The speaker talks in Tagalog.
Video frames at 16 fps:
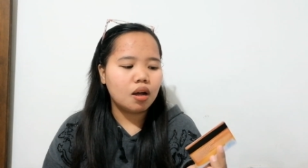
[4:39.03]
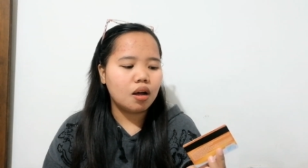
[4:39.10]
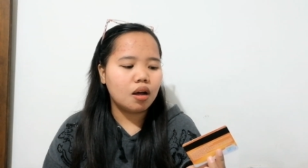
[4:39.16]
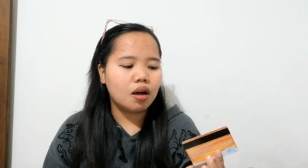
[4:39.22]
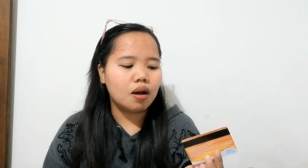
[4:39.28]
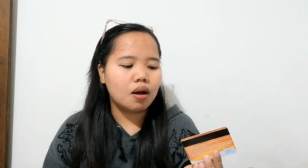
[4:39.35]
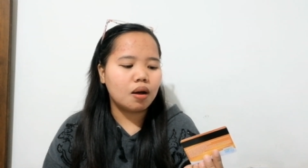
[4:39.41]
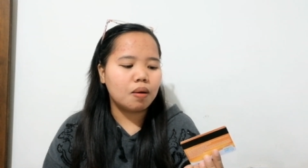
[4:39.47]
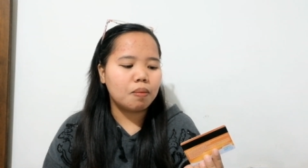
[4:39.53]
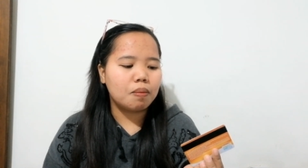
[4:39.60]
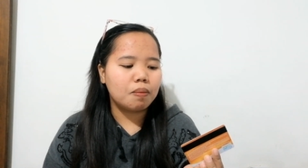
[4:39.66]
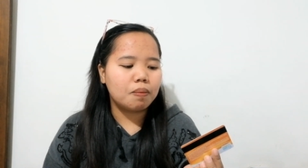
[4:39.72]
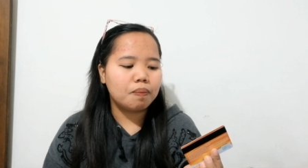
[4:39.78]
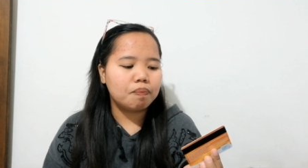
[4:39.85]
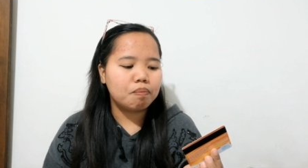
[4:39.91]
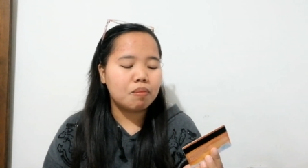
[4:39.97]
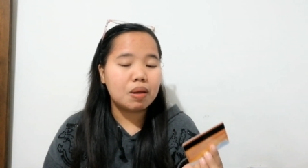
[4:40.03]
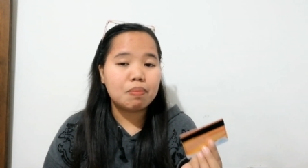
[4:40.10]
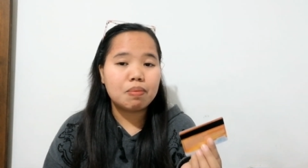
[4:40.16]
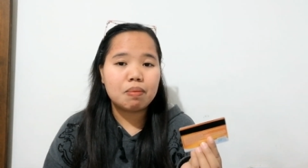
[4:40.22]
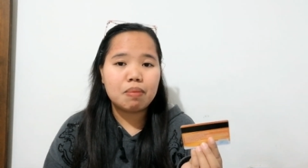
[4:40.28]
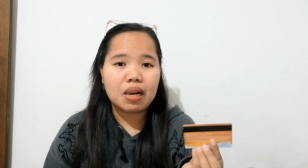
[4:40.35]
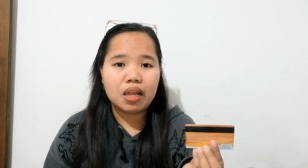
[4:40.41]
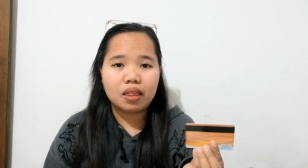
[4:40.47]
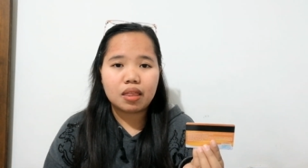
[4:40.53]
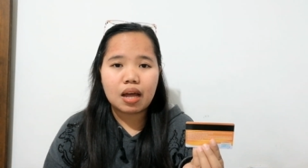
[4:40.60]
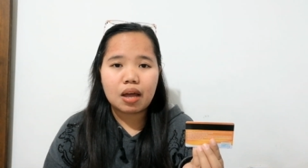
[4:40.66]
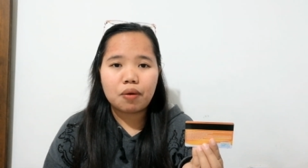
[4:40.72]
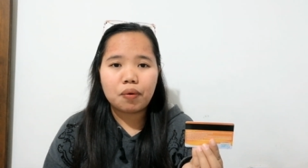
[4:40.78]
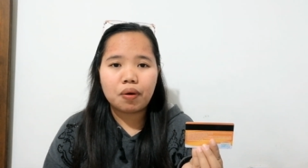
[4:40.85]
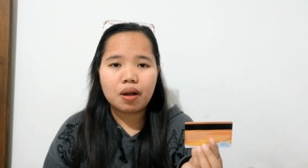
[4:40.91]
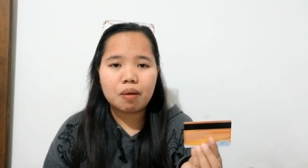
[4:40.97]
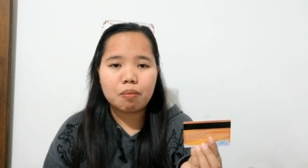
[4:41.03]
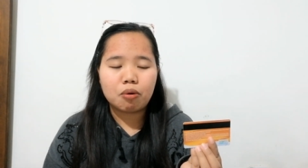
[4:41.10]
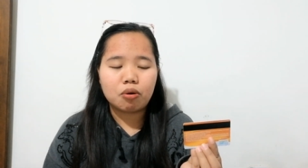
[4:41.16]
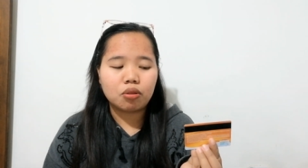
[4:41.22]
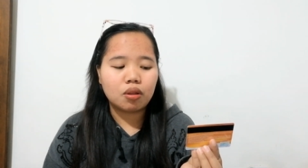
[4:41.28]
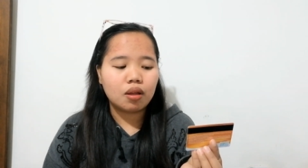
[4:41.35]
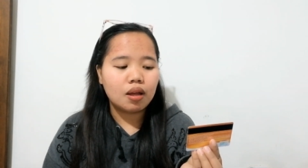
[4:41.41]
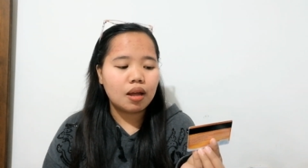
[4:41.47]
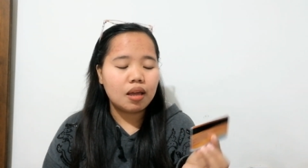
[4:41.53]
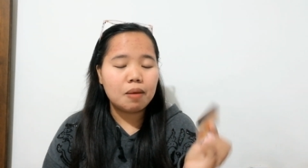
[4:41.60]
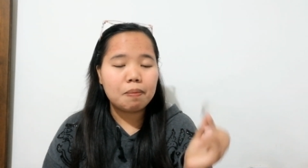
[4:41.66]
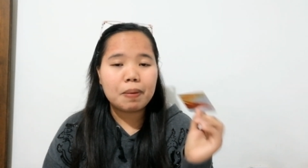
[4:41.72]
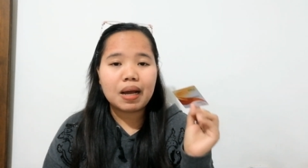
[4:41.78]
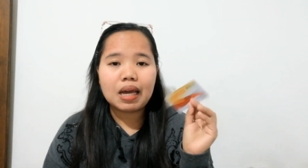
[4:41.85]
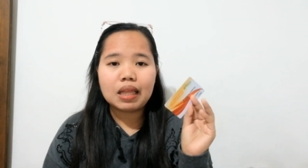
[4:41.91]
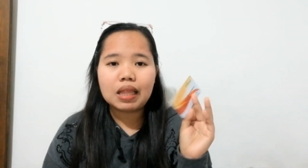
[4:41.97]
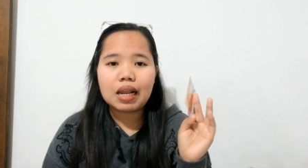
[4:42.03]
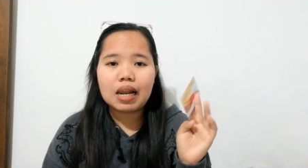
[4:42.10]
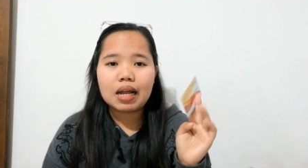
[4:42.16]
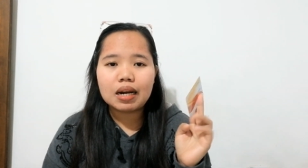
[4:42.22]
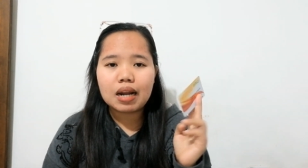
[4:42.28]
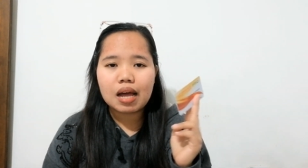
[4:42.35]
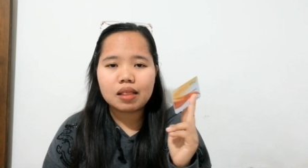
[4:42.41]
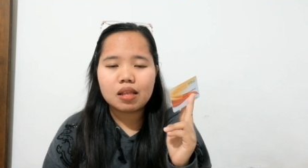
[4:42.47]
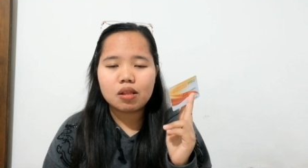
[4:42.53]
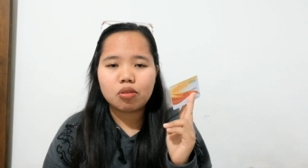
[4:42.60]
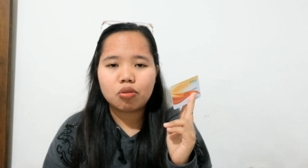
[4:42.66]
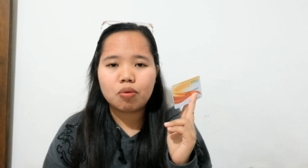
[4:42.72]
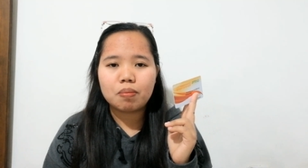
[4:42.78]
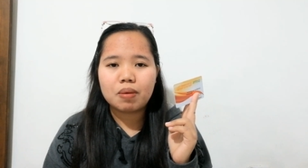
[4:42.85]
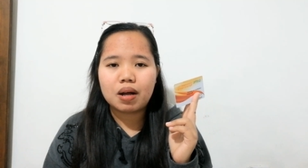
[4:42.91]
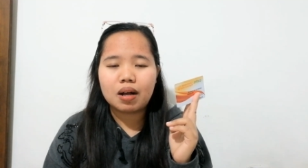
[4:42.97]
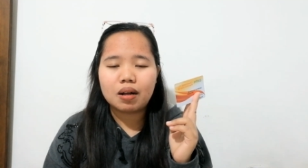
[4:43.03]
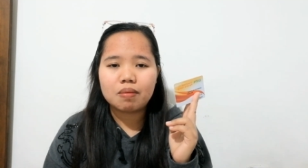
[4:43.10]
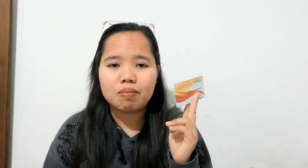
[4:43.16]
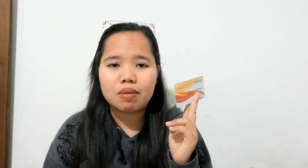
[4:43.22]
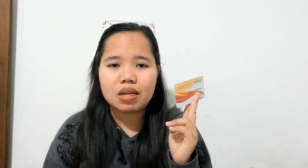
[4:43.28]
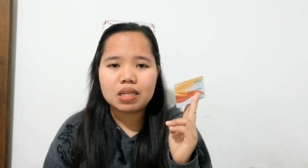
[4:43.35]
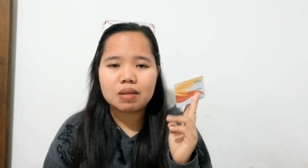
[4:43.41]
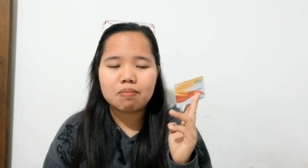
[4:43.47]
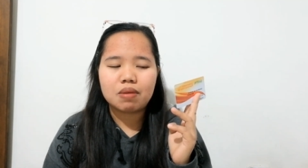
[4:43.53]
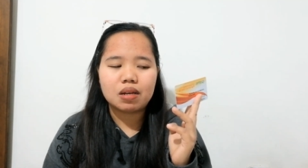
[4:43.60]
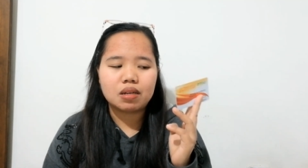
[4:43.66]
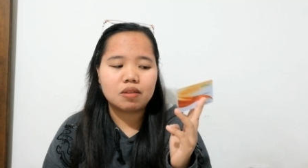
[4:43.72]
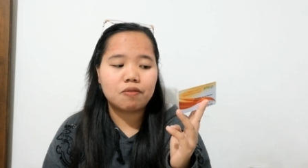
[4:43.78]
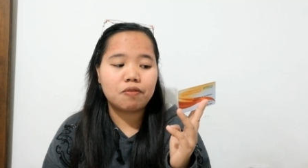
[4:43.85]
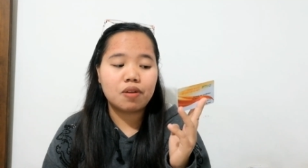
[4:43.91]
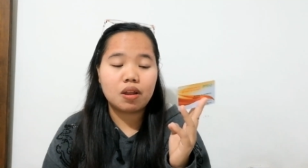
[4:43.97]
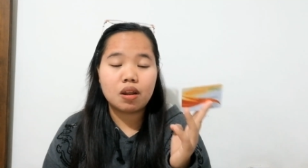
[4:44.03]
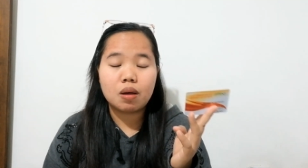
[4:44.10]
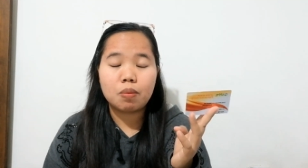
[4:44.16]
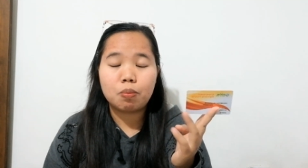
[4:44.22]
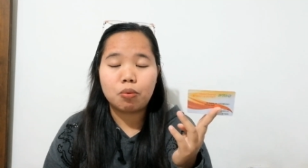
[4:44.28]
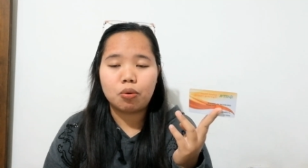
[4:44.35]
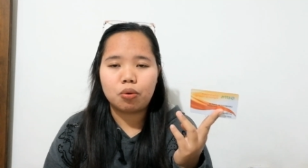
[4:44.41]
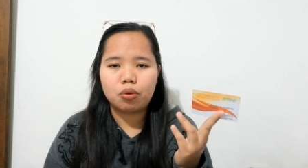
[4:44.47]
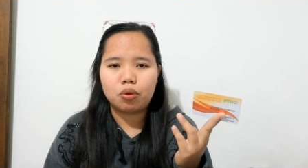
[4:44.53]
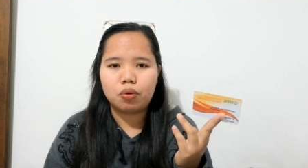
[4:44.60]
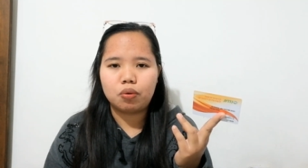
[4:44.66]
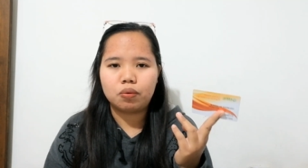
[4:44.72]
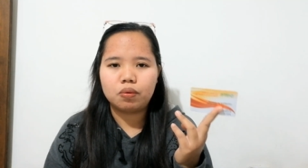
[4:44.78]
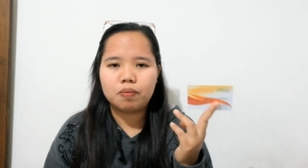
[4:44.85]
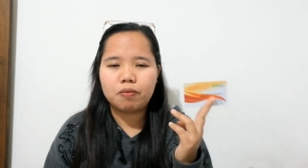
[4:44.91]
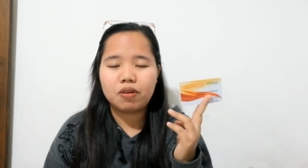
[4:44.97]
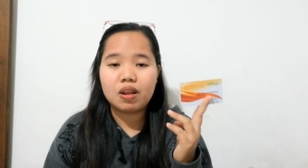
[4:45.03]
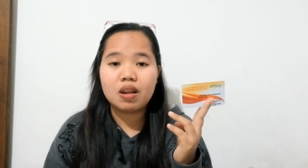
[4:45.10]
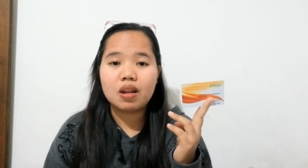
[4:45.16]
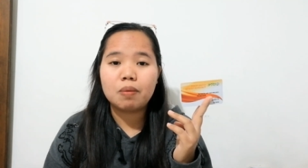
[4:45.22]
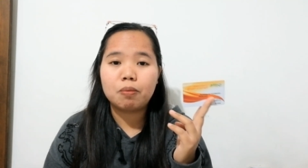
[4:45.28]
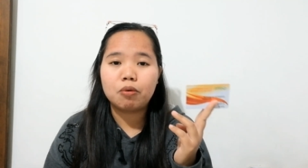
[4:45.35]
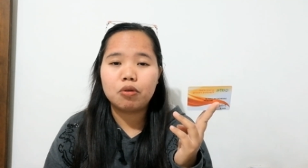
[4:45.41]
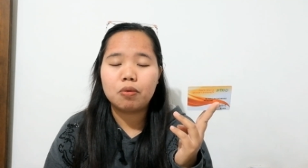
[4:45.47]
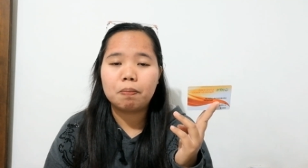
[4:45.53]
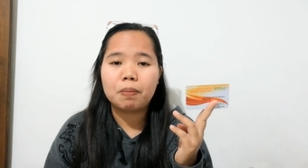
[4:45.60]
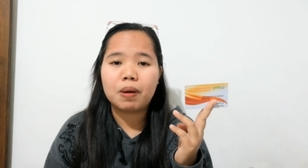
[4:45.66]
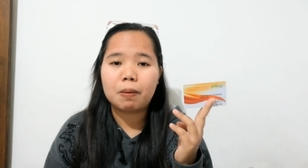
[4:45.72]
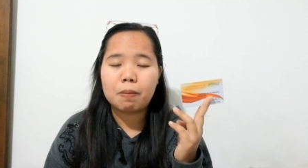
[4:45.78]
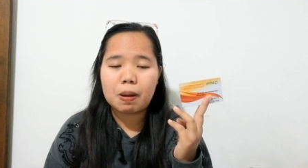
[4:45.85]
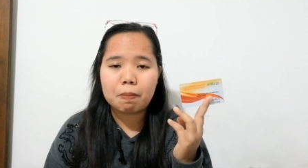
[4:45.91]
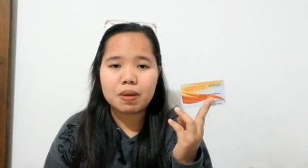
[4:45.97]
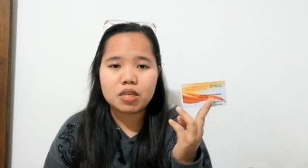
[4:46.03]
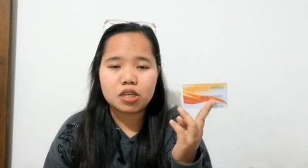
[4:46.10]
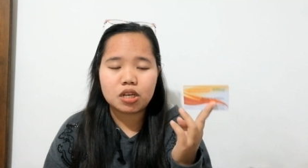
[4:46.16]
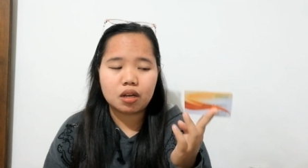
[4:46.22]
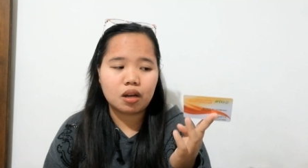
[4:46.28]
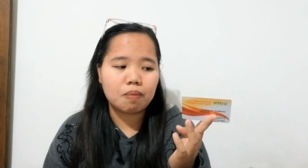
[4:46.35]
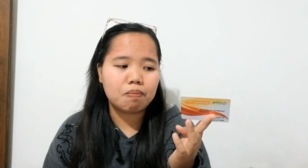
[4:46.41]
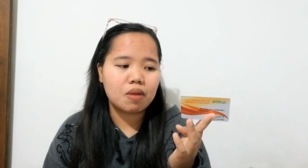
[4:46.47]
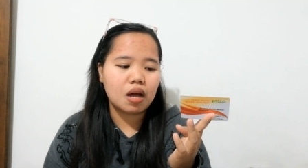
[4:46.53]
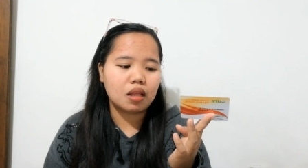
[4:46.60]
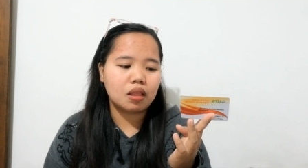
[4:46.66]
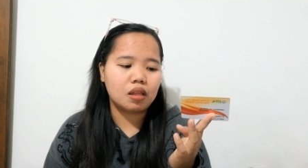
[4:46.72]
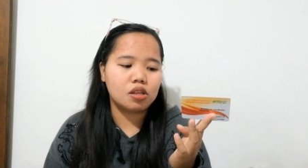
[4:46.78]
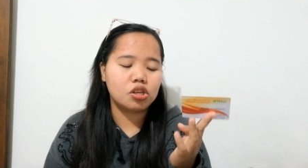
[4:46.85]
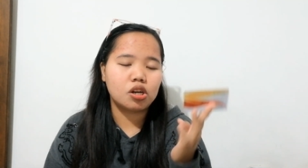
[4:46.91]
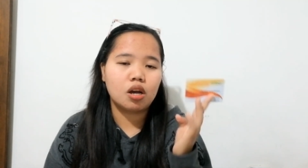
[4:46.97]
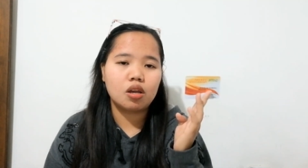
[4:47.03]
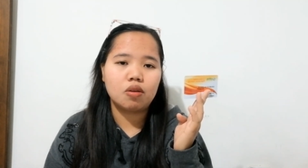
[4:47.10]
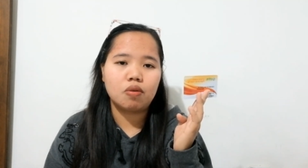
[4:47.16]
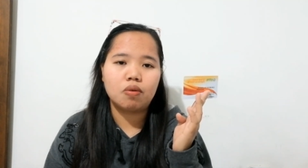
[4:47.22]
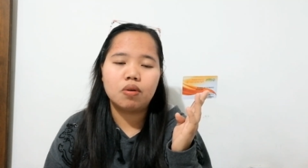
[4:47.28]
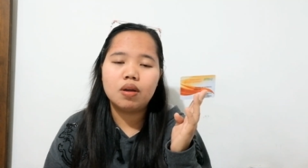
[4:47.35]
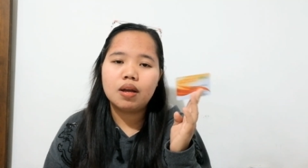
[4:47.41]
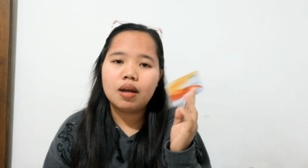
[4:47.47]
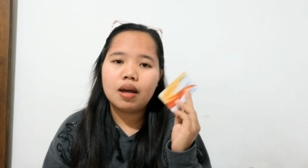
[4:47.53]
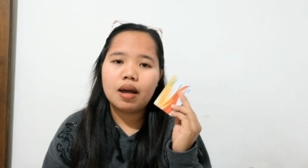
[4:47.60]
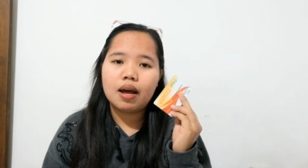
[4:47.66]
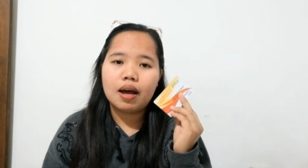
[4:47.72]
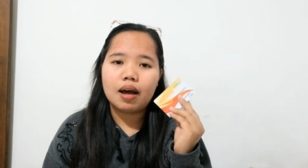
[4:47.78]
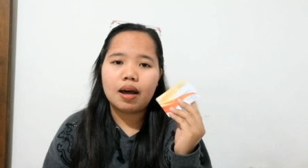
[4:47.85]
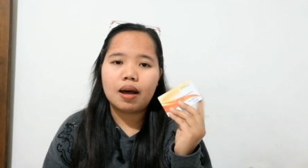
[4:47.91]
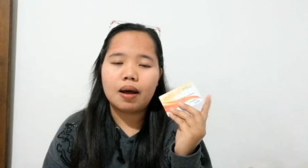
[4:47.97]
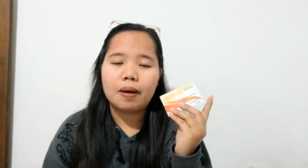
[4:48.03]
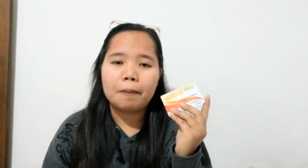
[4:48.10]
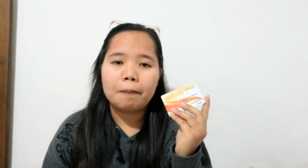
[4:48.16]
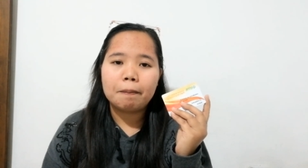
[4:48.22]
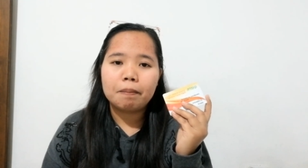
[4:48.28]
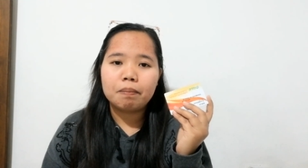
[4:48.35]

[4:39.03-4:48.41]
uh, may bibilin tayong gamot, ipakita lang natin to mga kablesa vlogs. Free na po yung, free na po yung pagpapacheck up natin tsaka yung uh,